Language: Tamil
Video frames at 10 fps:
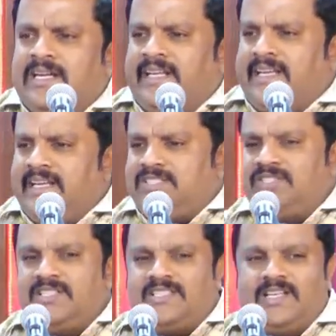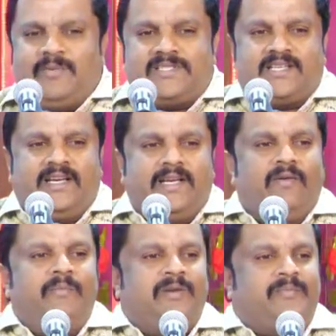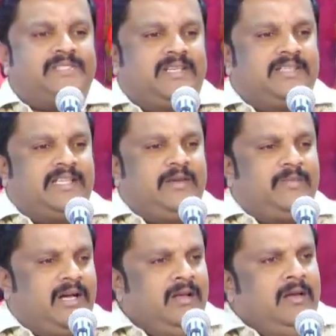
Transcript: நிறைய சின்ன சின்ன பசங்க எவ்வளோ பெரிய பசங்க தெரியுமா